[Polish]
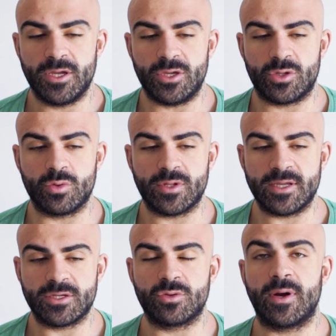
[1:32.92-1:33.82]
I
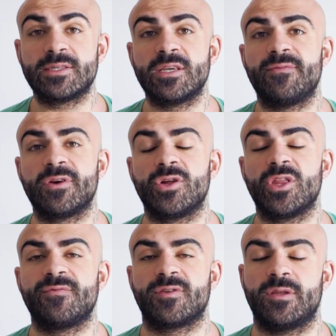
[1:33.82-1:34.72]
tutaj sytuacja
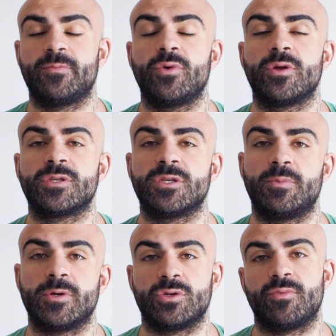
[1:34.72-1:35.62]
wygląda w następujący
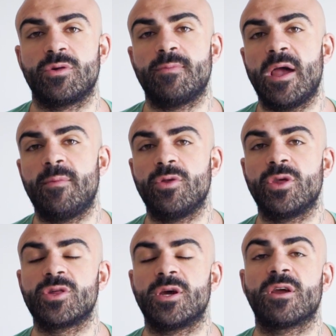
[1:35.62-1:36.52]
sposób, że mają one
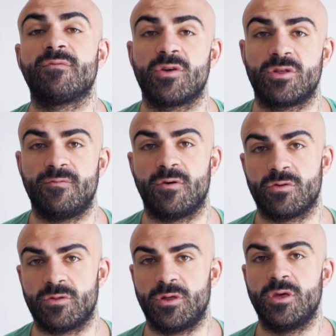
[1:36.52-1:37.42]
szereg
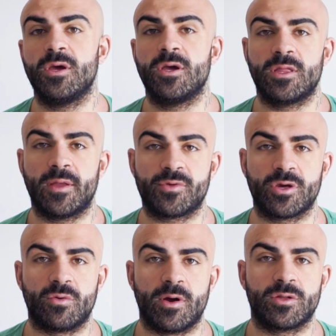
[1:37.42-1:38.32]
właściwości. Na
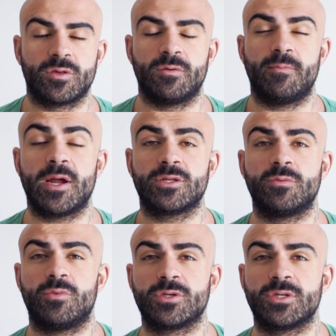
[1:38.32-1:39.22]
przykład to są bardzo
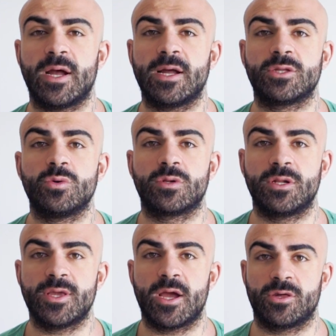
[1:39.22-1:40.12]
mocne
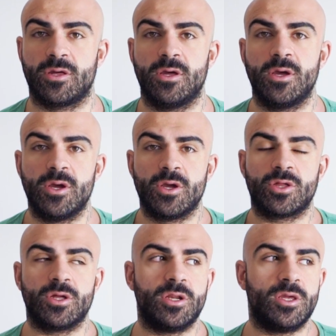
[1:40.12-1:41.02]
antyutleniacze,
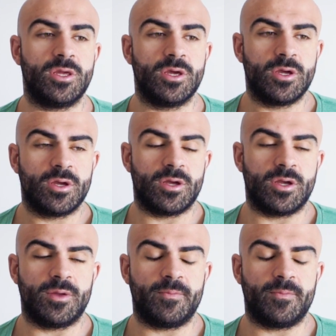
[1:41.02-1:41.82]
czyli e,